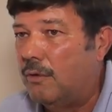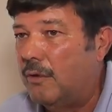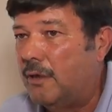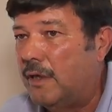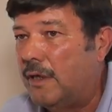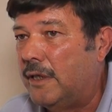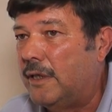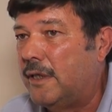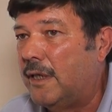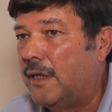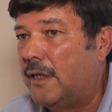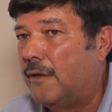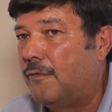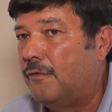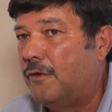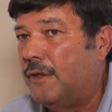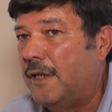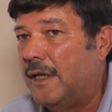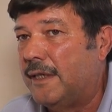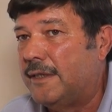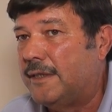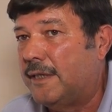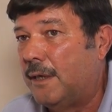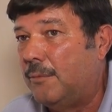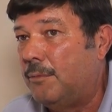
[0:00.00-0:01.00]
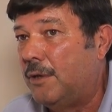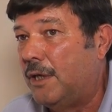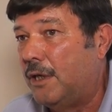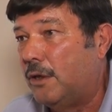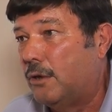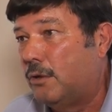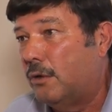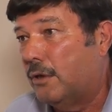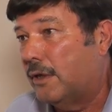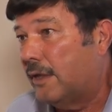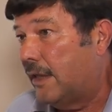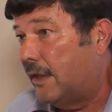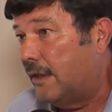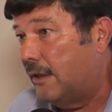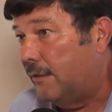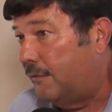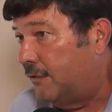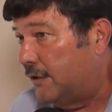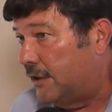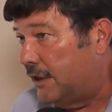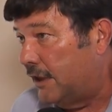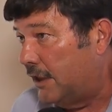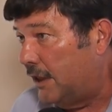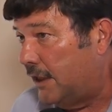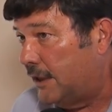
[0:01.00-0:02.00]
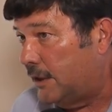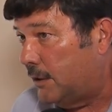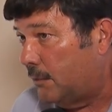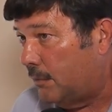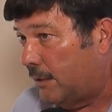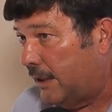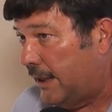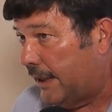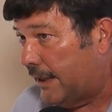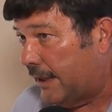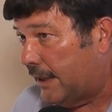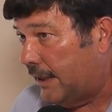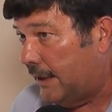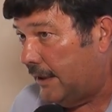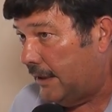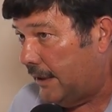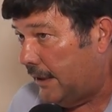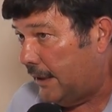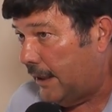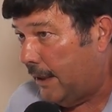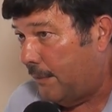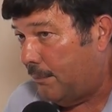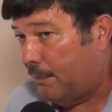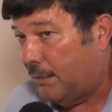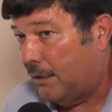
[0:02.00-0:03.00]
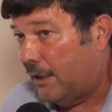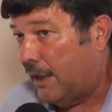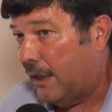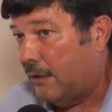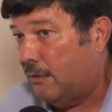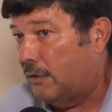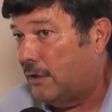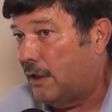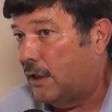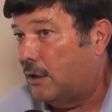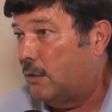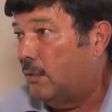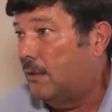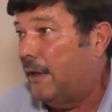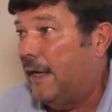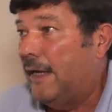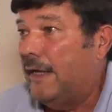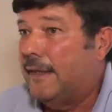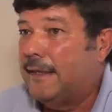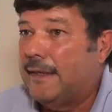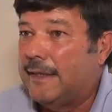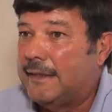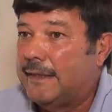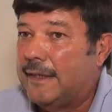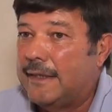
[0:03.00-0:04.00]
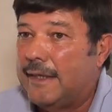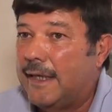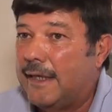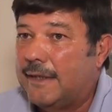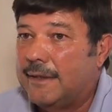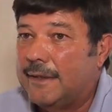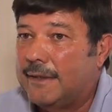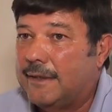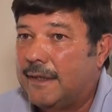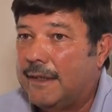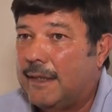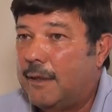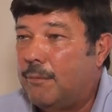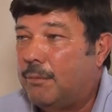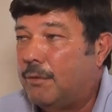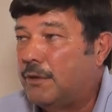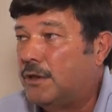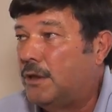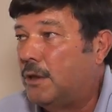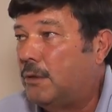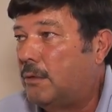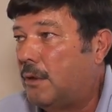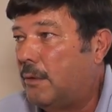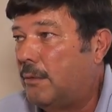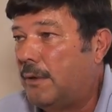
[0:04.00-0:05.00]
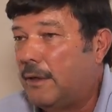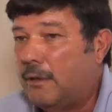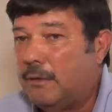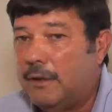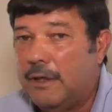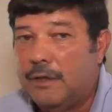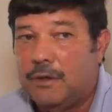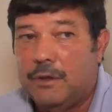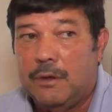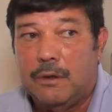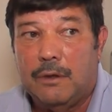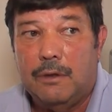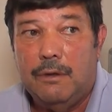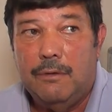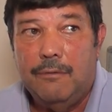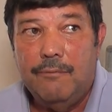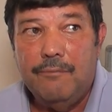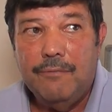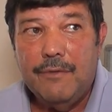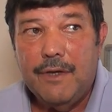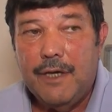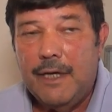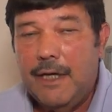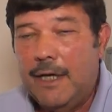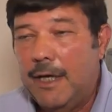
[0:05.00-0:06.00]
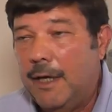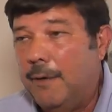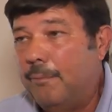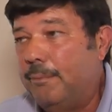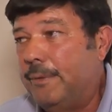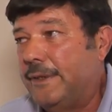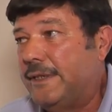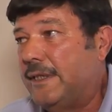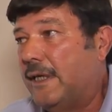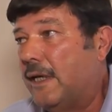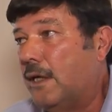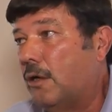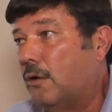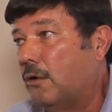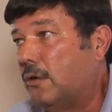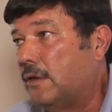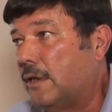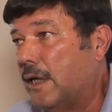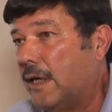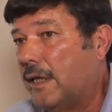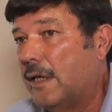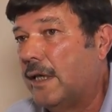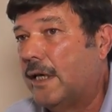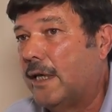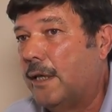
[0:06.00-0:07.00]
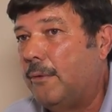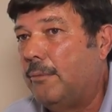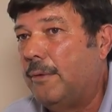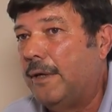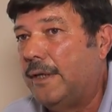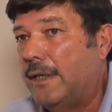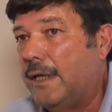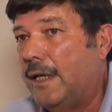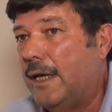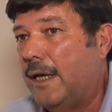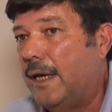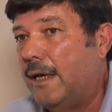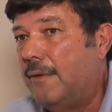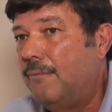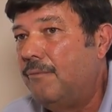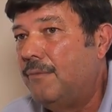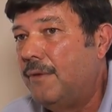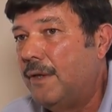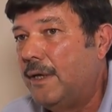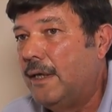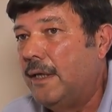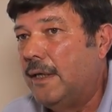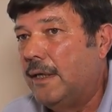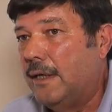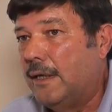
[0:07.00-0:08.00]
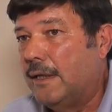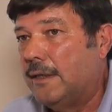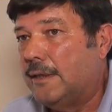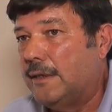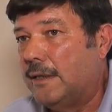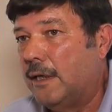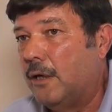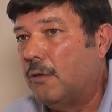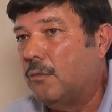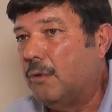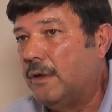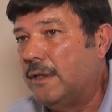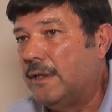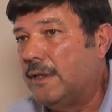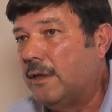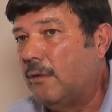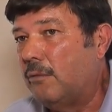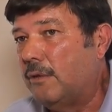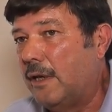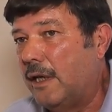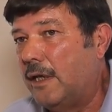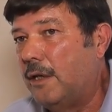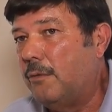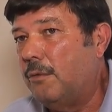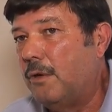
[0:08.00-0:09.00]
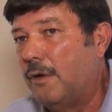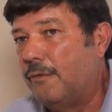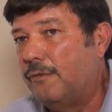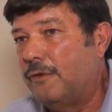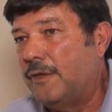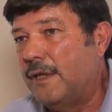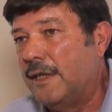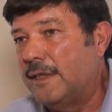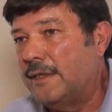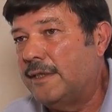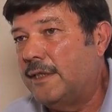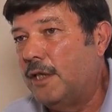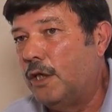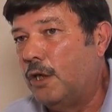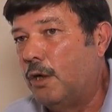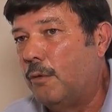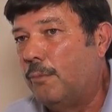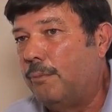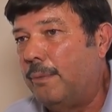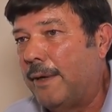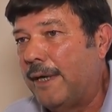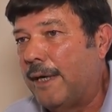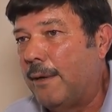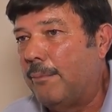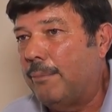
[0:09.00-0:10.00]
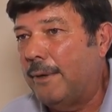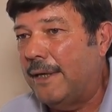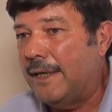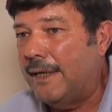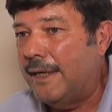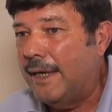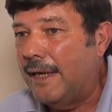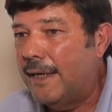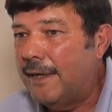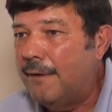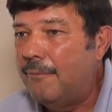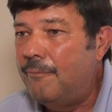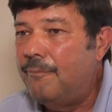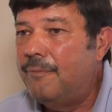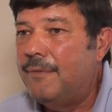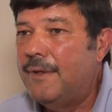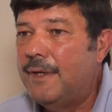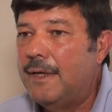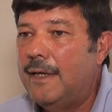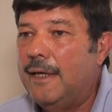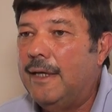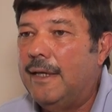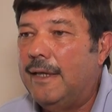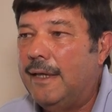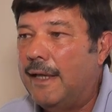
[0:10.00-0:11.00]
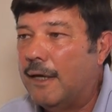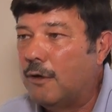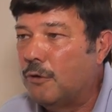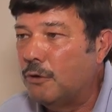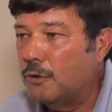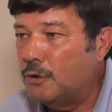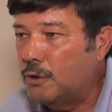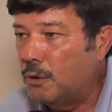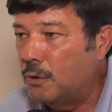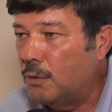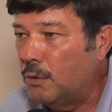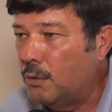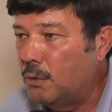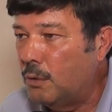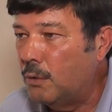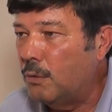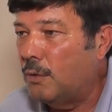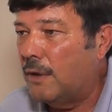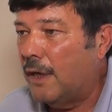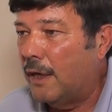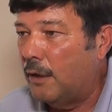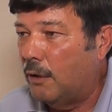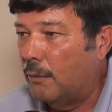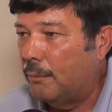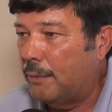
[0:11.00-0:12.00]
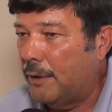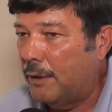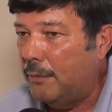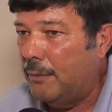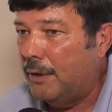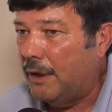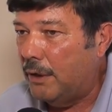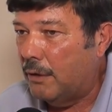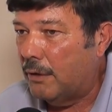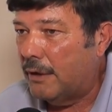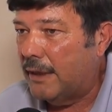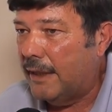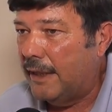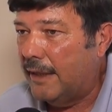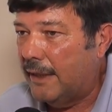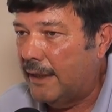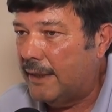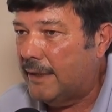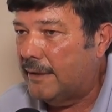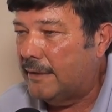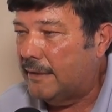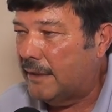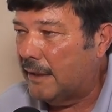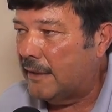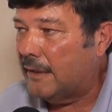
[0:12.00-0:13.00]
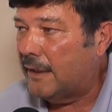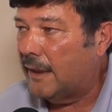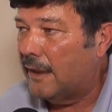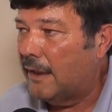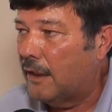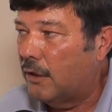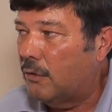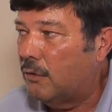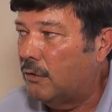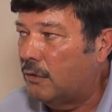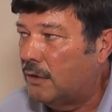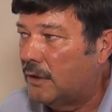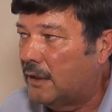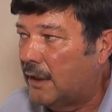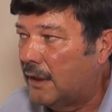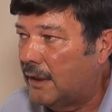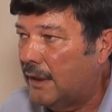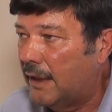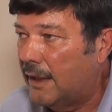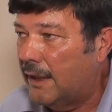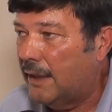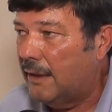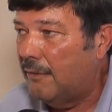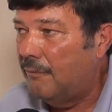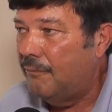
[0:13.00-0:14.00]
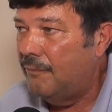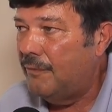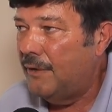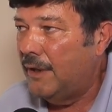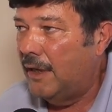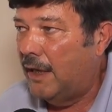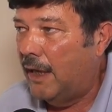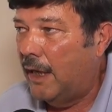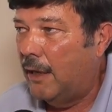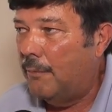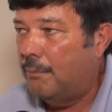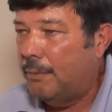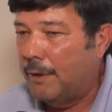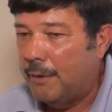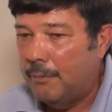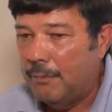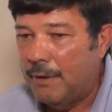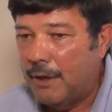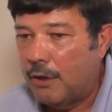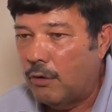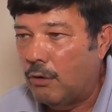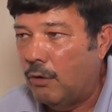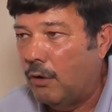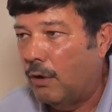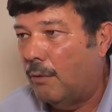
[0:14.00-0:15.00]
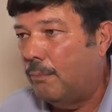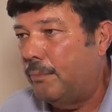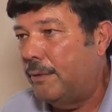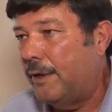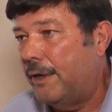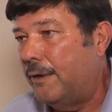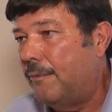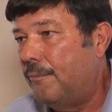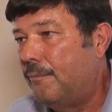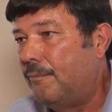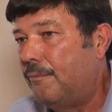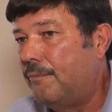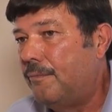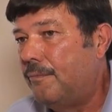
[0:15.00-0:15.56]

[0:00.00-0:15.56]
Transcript: líneas de financiamiento, que es dificilísimo en la Argentina por la contextura, la tasa está del 60% en el Banco Nación, empezar a encontrar de qué manera se encuentra un alivio financiero para paliar la coyuntura, lo primero, que es tratar de contener el primer golpe.